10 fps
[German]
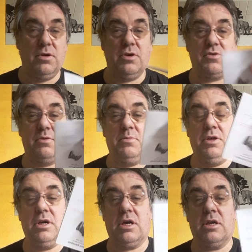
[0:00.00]
Hier ist eine
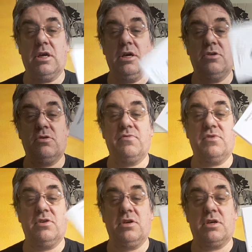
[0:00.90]
Mini-Anleitung
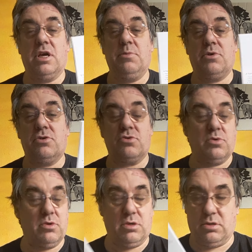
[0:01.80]
für den Game
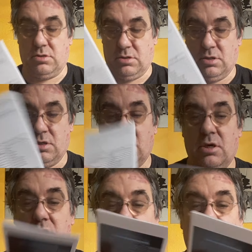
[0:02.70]
Controller.
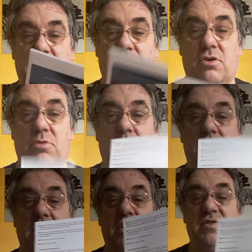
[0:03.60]
Hier ist dann nochmal
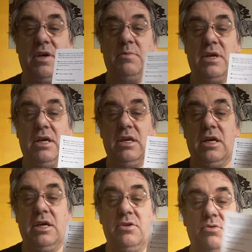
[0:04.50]
eine
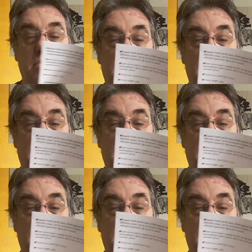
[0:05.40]
Gesamtanleitung.